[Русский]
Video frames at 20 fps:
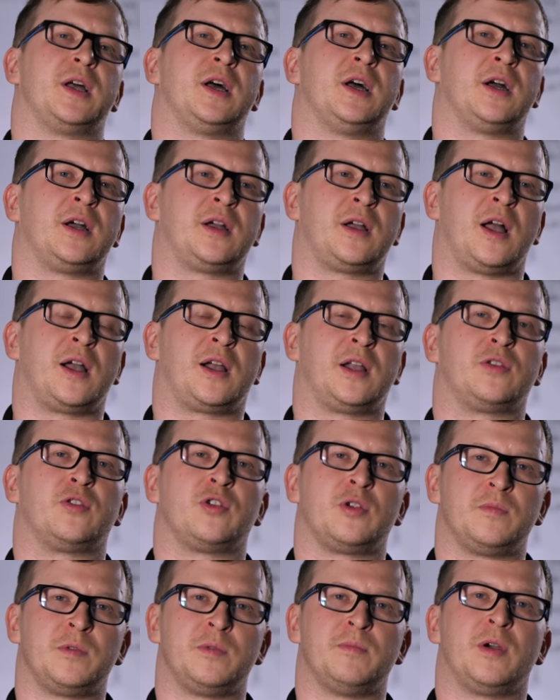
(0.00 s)
а, о
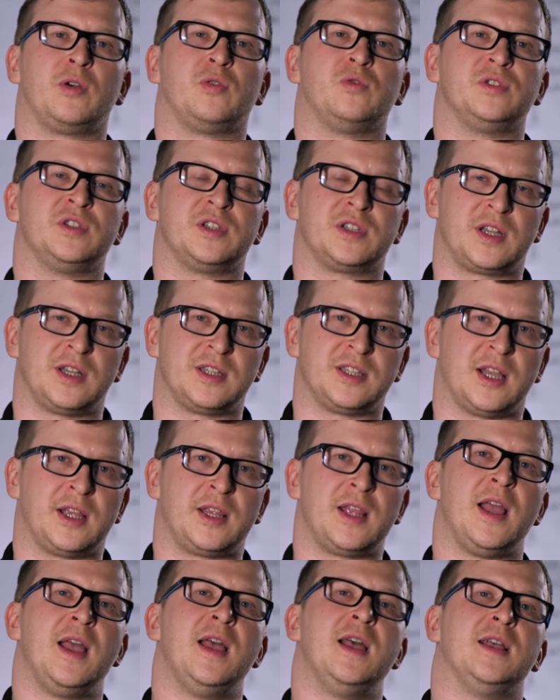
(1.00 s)
котором не могу не сказать.
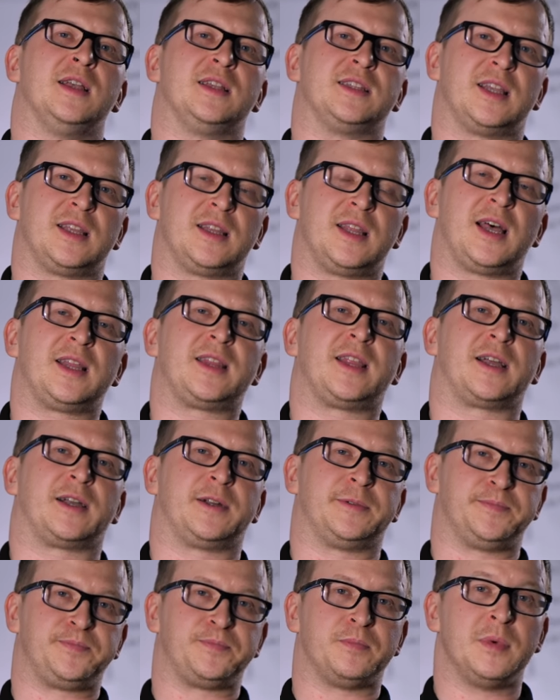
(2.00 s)

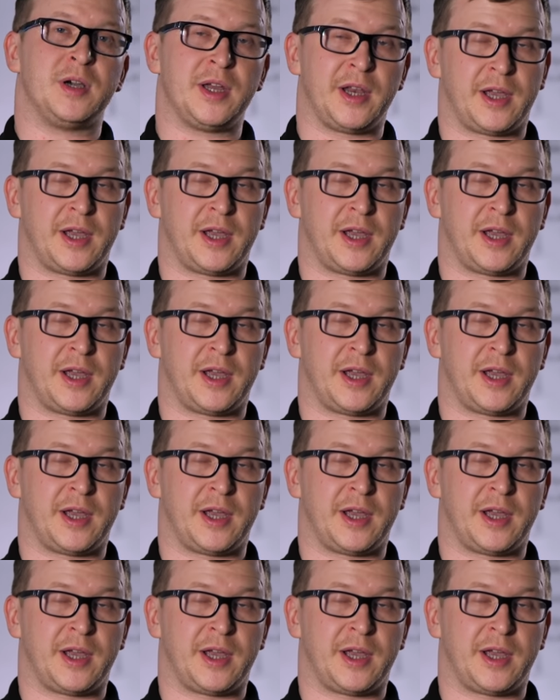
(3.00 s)
Задаток мы